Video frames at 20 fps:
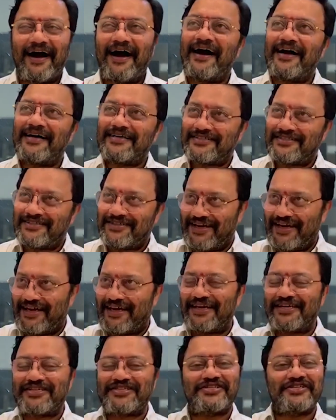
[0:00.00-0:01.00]
ఆ
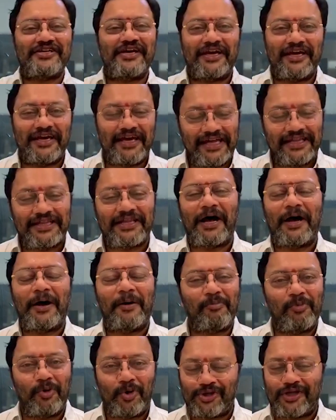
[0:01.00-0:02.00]
శ్రీకృష్ణ గీతా
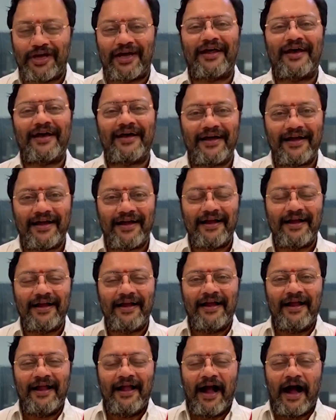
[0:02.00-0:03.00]
బోధన
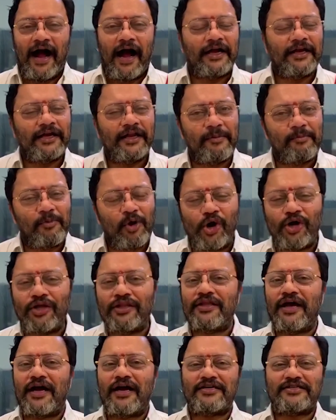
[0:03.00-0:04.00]
ఆయన
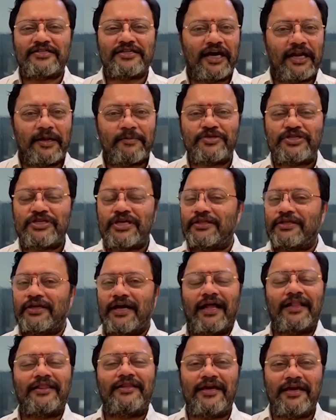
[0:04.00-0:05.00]
మోహన్ దాస్ కరంచంద్
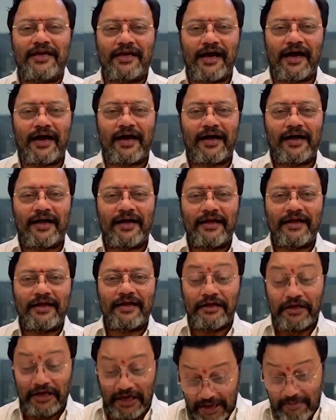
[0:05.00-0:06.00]
గాంధీగా
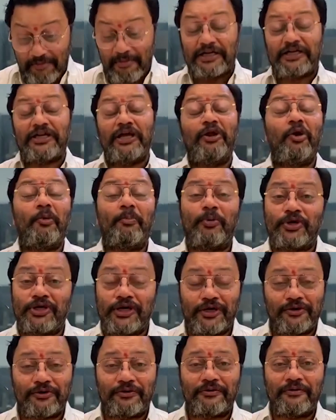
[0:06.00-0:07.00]
ఈ మట్టిలో
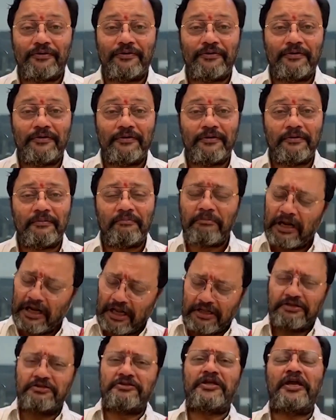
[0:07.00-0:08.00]
పుట్టడం
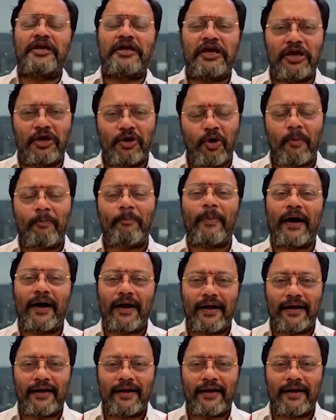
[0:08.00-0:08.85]
మనందరికీ గొప్ప